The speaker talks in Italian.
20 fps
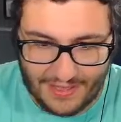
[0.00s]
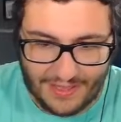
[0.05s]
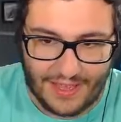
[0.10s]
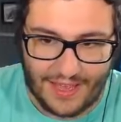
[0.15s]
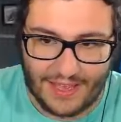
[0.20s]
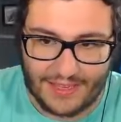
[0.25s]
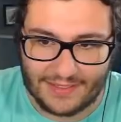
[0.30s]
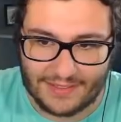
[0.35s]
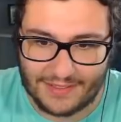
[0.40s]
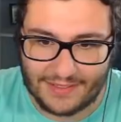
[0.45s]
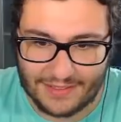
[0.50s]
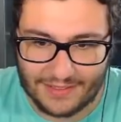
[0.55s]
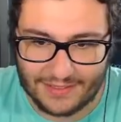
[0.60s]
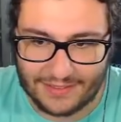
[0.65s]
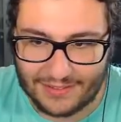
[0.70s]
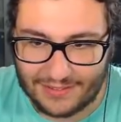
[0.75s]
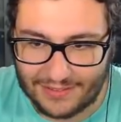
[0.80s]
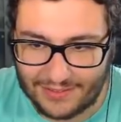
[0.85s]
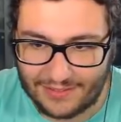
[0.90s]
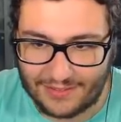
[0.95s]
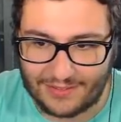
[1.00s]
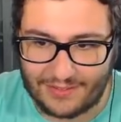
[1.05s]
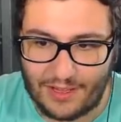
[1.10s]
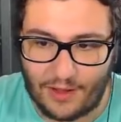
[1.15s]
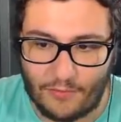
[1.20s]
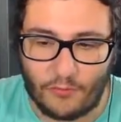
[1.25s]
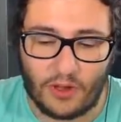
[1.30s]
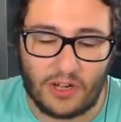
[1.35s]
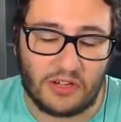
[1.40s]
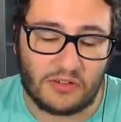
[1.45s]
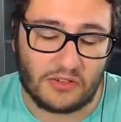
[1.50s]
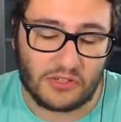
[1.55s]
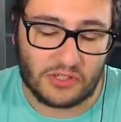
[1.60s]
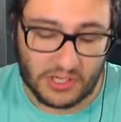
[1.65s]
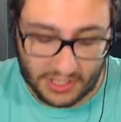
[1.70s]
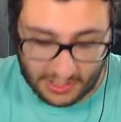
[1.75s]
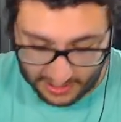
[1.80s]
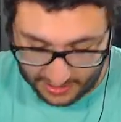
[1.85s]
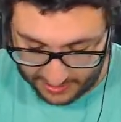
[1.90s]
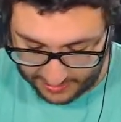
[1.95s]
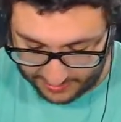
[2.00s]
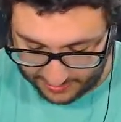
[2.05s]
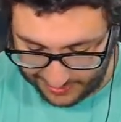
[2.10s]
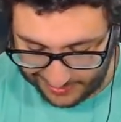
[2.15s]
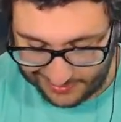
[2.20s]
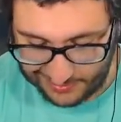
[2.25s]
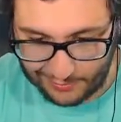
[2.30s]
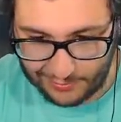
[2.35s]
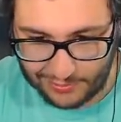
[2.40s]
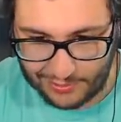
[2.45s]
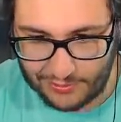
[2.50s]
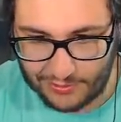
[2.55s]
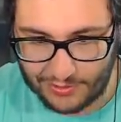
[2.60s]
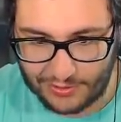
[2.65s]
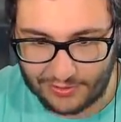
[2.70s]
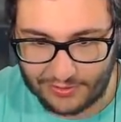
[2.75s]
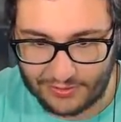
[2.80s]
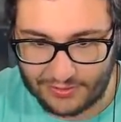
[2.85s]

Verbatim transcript: Eh sì. No, fuori non c'è niente, dai, te lo dico io.